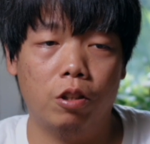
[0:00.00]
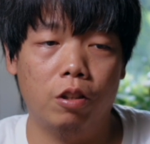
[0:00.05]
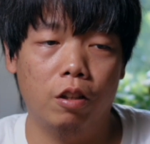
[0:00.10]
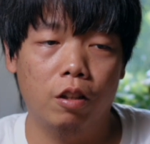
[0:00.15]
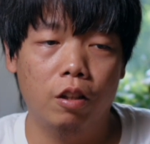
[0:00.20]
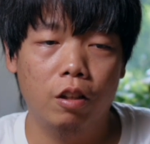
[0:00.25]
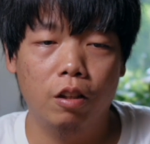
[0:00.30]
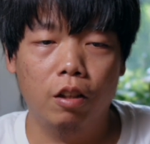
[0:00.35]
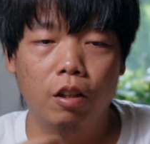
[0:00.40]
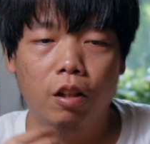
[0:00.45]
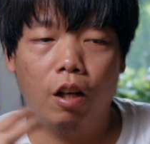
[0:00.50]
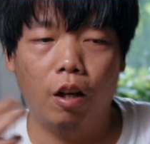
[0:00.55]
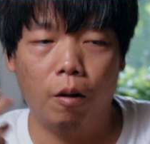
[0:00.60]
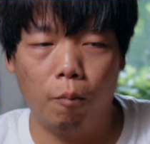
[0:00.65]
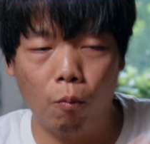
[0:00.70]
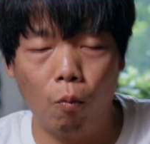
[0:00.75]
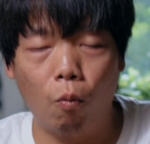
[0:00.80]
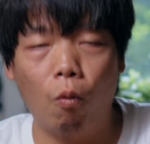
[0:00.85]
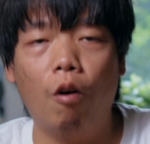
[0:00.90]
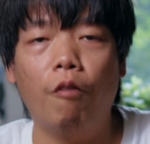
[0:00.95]
是呃
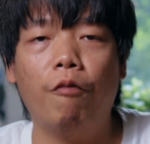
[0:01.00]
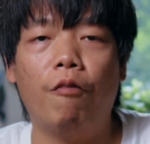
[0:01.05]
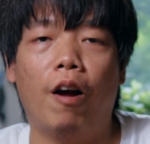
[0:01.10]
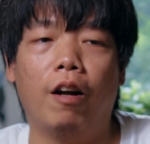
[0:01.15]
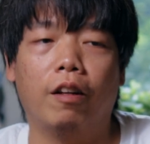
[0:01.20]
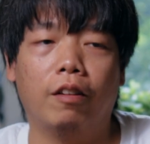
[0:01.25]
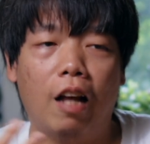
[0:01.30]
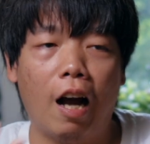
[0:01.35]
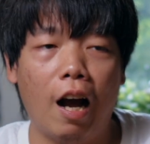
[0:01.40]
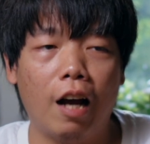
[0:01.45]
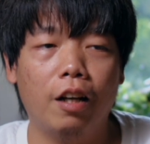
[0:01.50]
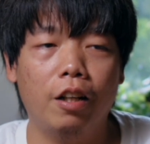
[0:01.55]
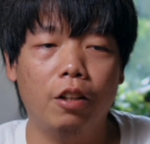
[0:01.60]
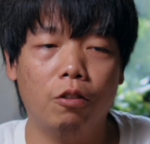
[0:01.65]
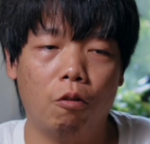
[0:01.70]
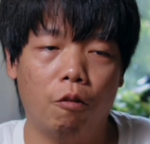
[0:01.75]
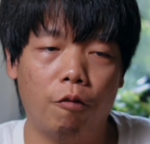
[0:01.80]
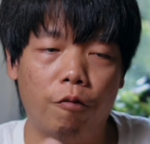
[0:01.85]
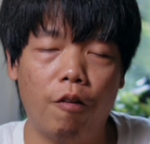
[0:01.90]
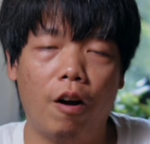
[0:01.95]
模仿它的一
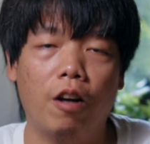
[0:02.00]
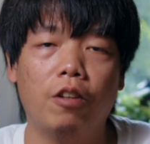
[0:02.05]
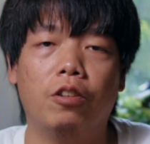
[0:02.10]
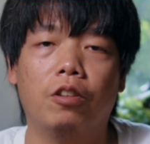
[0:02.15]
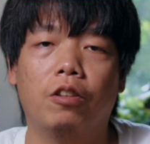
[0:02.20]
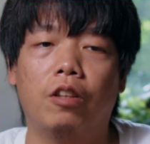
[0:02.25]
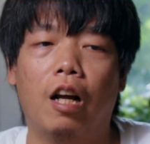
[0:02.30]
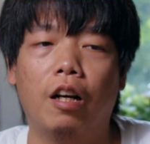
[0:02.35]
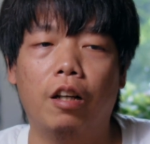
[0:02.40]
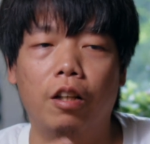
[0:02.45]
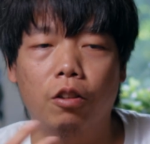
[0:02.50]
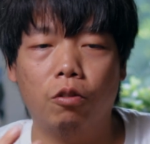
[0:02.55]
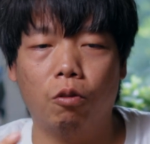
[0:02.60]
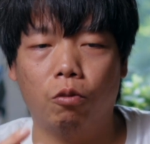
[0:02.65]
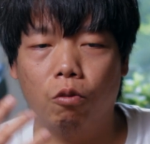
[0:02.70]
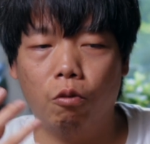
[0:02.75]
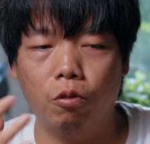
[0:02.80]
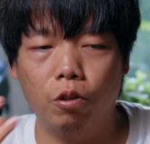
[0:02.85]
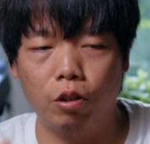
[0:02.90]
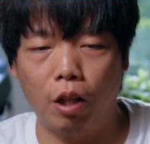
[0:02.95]
种方式，它的一
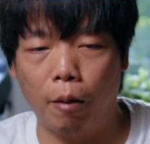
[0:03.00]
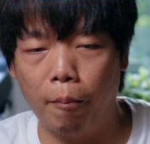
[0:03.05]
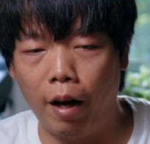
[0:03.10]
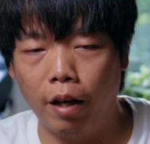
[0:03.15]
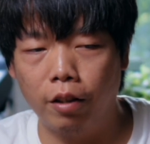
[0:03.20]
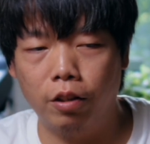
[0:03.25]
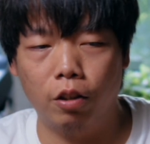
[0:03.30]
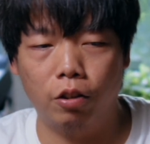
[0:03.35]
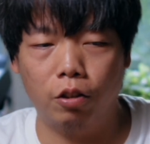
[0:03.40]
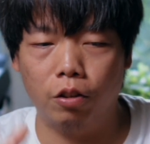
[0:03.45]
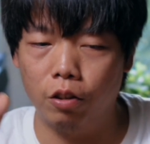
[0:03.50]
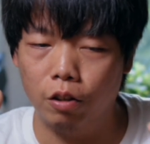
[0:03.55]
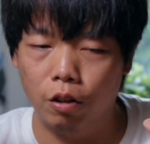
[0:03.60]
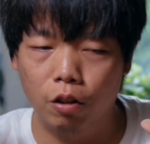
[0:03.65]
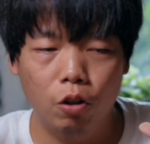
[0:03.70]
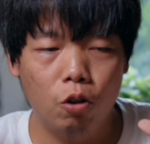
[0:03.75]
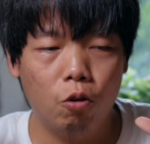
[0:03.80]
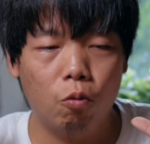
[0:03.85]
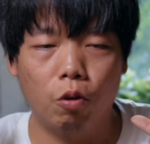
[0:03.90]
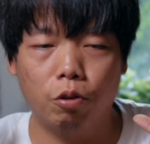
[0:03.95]
种东西在拍摄，就
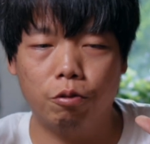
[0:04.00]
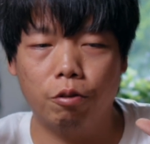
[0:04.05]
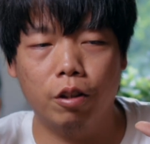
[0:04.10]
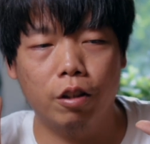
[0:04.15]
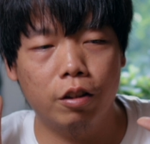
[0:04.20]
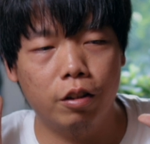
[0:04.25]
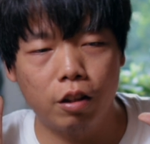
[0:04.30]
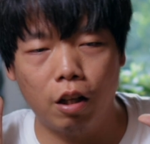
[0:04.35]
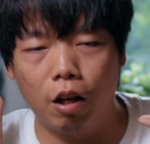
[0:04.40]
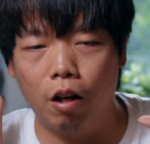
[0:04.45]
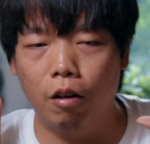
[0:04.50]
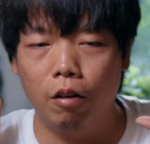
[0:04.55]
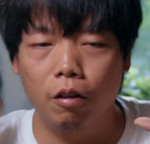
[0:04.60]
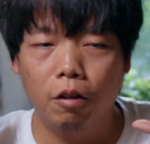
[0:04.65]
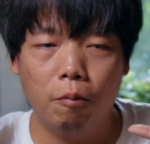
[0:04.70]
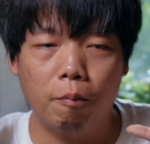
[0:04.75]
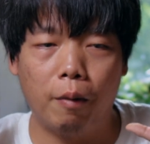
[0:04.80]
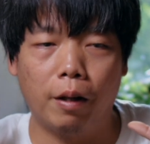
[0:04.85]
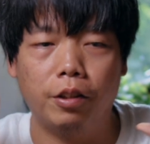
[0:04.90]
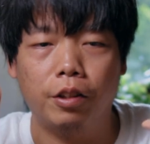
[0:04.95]
是我觉得只要
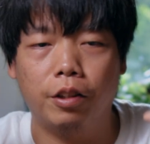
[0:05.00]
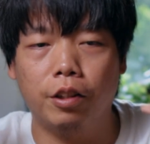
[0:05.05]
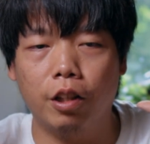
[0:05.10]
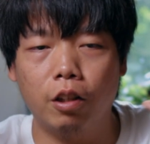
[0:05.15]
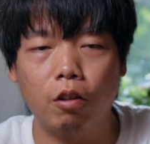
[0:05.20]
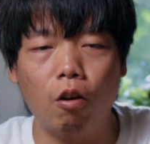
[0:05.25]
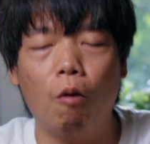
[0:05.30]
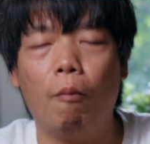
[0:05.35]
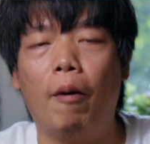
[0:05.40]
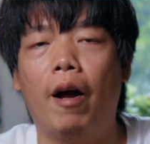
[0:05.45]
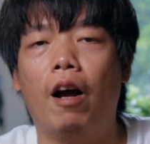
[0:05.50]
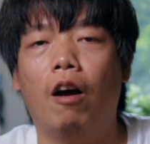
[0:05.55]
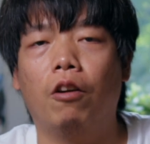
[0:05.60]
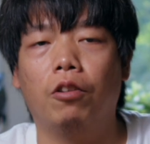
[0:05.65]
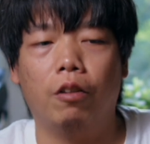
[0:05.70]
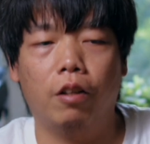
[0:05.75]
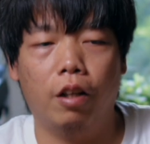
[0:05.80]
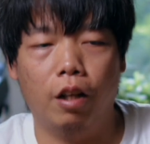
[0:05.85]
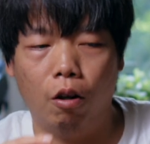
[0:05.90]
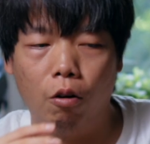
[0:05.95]
把结构拍好
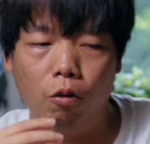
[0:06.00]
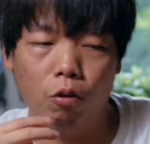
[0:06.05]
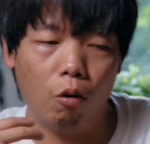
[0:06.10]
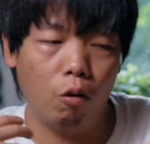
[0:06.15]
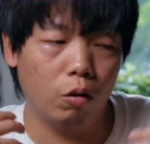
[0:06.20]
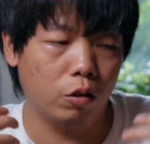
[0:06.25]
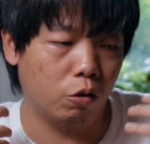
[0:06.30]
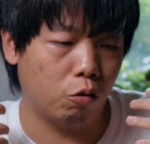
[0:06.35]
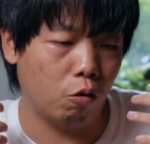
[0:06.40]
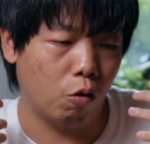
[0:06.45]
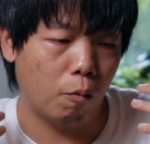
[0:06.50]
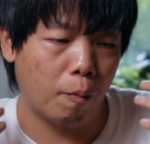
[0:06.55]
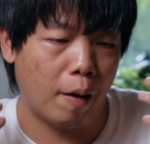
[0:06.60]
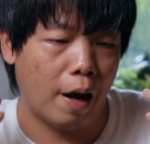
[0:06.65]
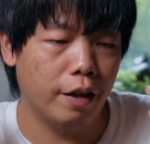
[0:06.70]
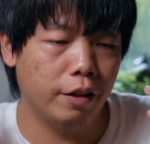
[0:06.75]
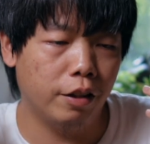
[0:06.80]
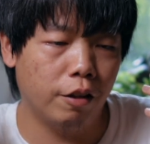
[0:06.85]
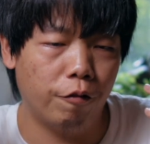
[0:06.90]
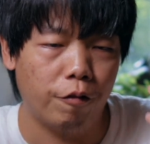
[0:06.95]
就可以了，或者说我
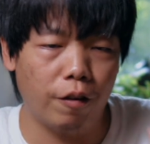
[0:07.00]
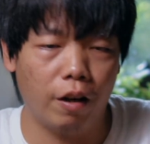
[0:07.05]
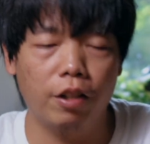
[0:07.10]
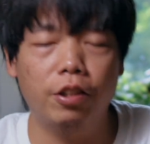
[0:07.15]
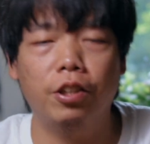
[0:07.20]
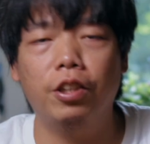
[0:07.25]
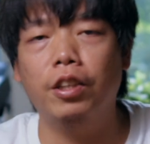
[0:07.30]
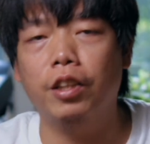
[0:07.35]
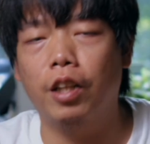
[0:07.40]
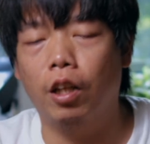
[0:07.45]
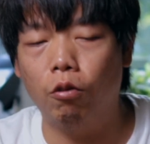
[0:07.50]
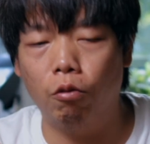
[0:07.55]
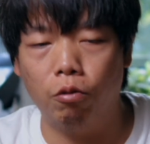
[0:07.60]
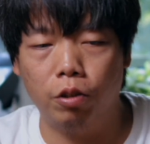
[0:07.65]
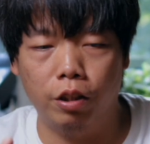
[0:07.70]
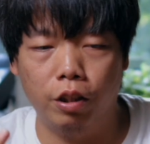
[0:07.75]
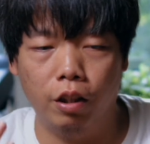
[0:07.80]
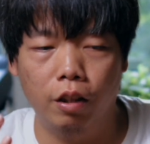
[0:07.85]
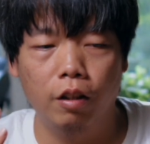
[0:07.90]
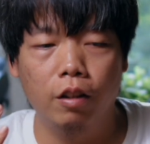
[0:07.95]
拍一些非常细节的东
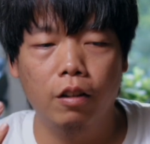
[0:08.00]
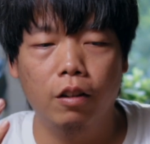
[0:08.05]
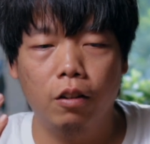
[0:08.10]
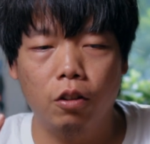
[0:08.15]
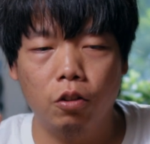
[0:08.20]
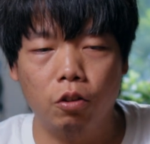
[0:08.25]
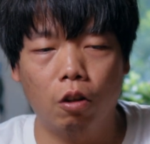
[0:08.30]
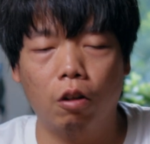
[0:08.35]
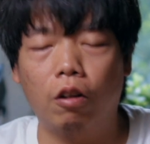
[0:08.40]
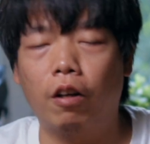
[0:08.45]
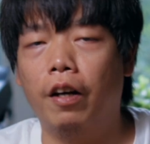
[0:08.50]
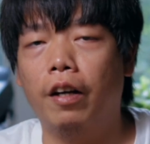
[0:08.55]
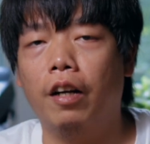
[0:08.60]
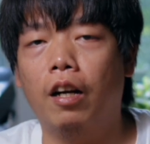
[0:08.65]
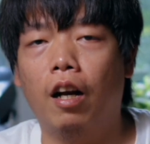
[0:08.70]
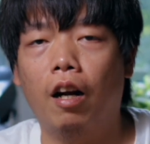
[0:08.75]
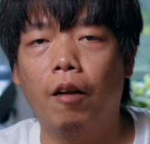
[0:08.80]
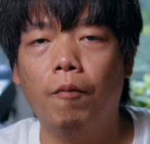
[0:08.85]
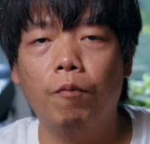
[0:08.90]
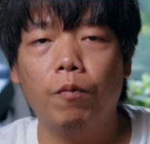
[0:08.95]
西就可以
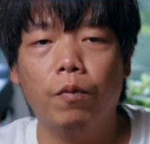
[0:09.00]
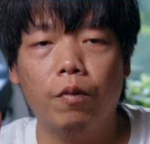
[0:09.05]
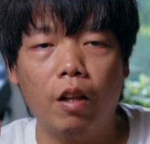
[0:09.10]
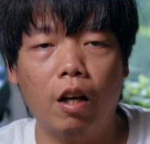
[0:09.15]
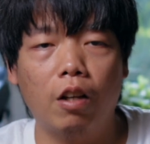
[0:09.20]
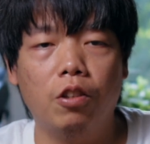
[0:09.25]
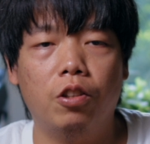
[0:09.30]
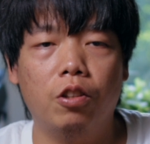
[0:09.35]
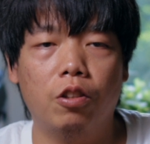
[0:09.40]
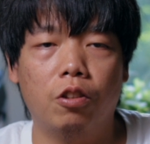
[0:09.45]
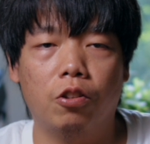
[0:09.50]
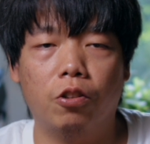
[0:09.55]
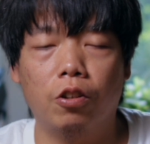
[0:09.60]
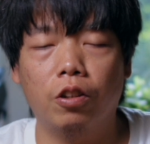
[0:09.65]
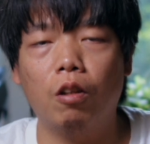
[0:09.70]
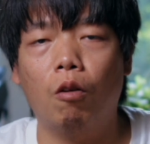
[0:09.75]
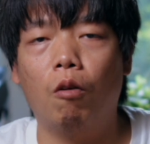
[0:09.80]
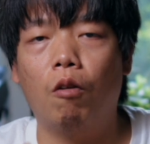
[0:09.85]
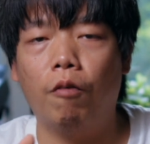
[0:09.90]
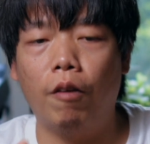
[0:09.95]
了。但是实
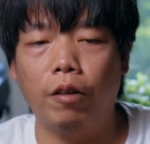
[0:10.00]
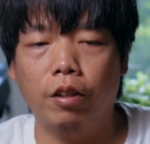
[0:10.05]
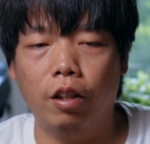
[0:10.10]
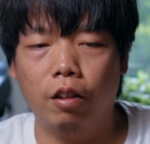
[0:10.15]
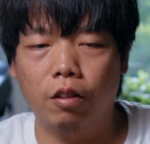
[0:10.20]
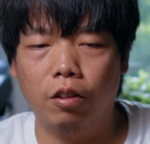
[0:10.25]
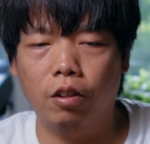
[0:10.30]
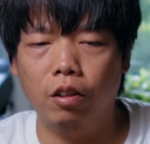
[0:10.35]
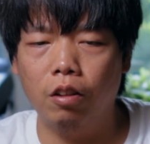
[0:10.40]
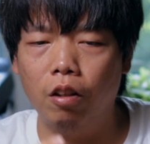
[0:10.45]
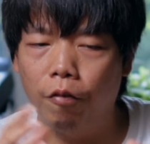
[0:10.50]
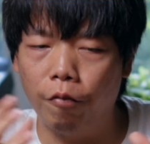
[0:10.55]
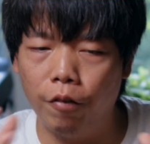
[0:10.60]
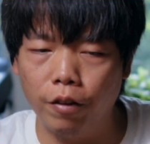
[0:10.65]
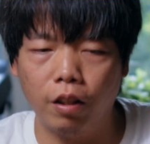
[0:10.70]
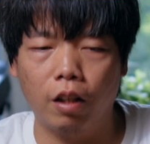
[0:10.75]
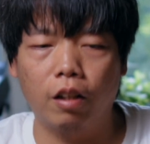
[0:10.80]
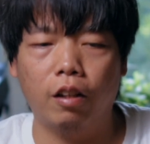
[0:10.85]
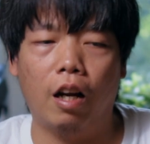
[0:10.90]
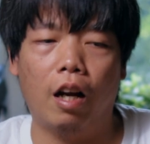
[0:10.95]
际上我发现真的
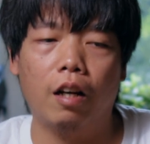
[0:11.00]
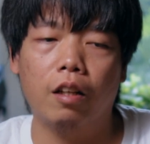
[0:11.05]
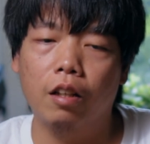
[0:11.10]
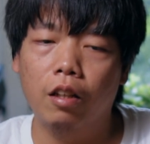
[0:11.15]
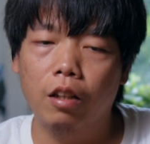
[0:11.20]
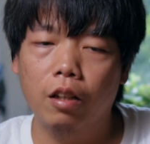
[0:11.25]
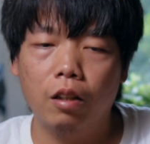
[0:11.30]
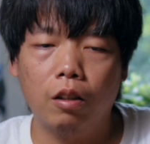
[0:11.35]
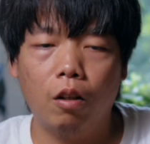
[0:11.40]
非常难。